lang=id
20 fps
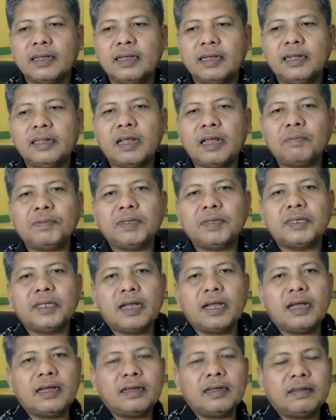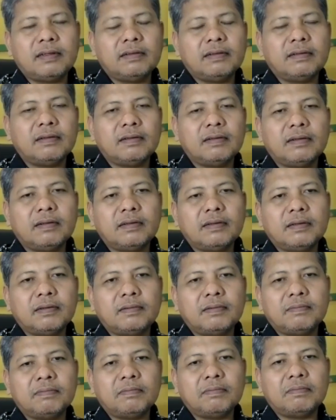Kita bisa
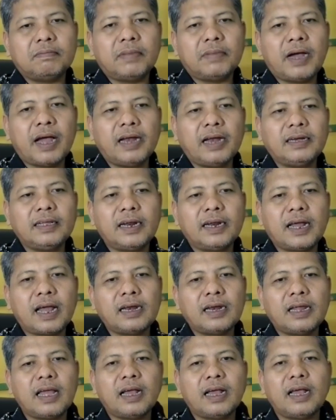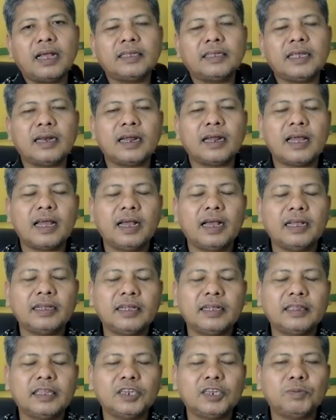menghadirkan
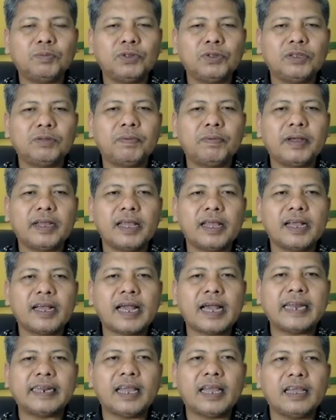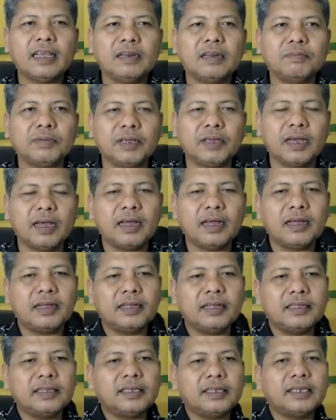gagasan-gagasan tersebut sebagai karya ilmiah
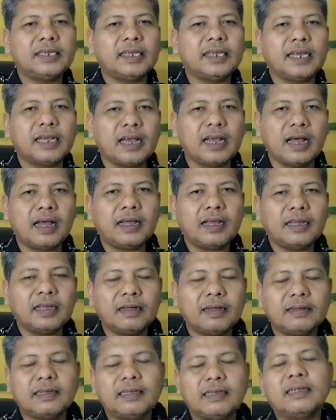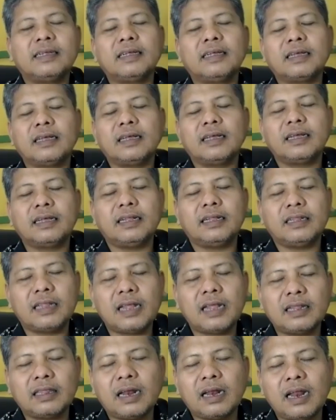jika
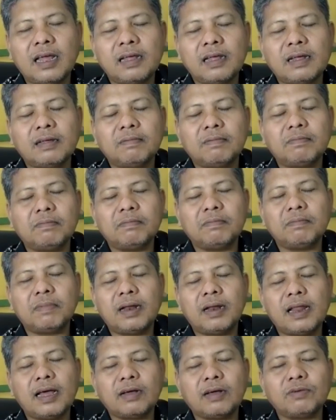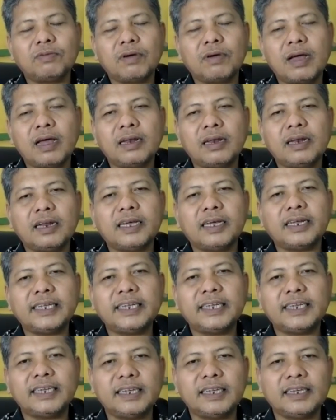kita telah melakukan
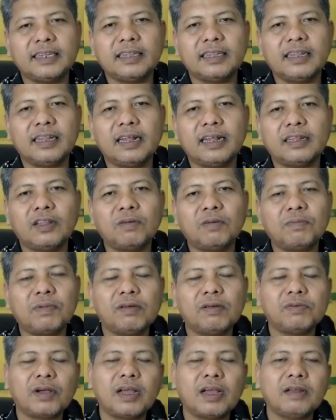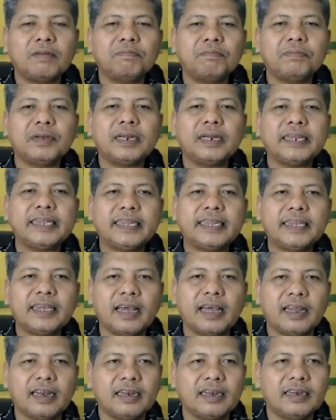riset atau melakukan
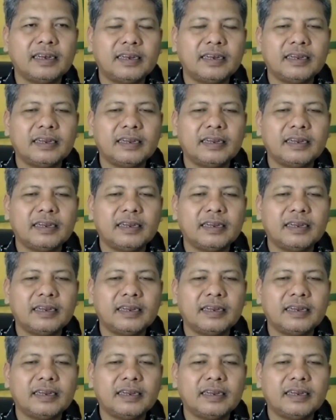penelitian.